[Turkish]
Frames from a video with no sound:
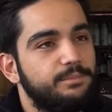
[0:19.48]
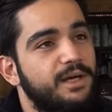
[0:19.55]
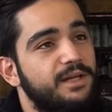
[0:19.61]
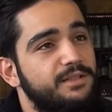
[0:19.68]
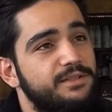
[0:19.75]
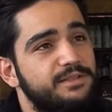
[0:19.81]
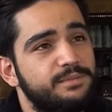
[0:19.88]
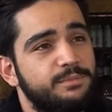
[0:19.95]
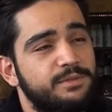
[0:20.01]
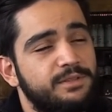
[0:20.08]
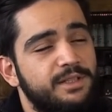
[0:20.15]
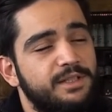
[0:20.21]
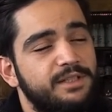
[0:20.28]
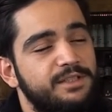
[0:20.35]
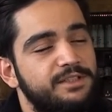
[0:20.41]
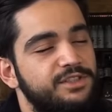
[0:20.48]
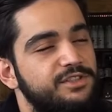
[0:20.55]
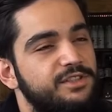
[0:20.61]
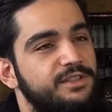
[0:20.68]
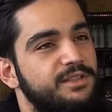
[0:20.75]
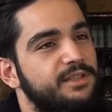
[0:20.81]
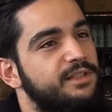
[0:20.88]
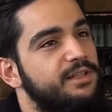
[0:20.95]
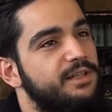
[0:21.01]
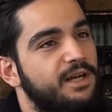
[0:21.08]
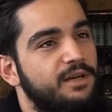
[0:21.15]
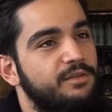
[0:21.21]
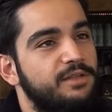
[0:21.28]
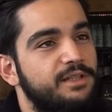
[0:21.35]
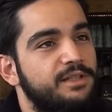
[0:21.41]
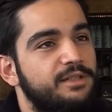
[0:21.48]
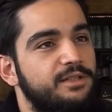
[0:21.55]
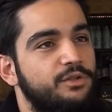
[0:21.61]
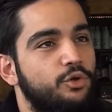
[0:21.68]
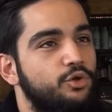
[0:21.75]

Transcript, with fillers: bar kısmında içecekleri, kahveleri,